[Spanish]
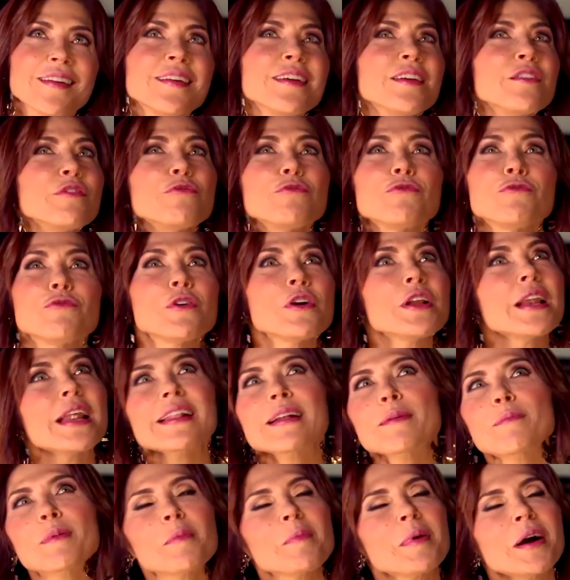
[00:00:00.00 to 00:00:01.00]
y fue la
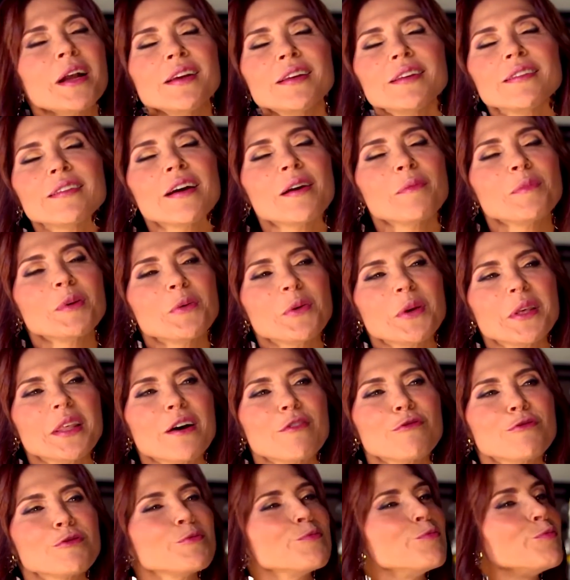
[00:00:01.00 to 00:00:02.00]
etapa más linda de mi
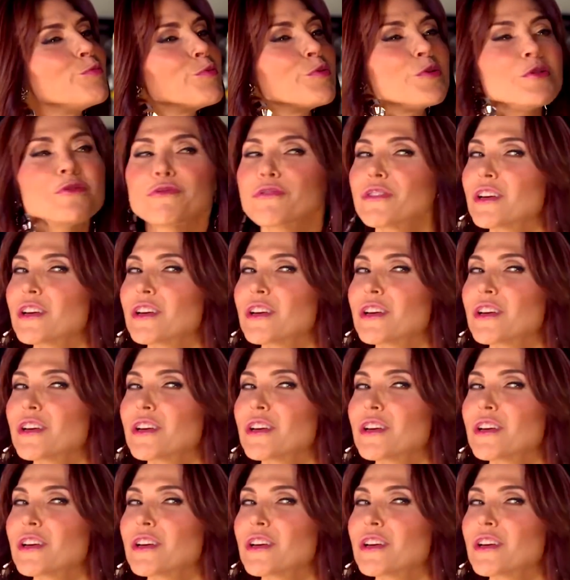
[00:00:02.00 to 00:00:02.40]
vida. Fui muy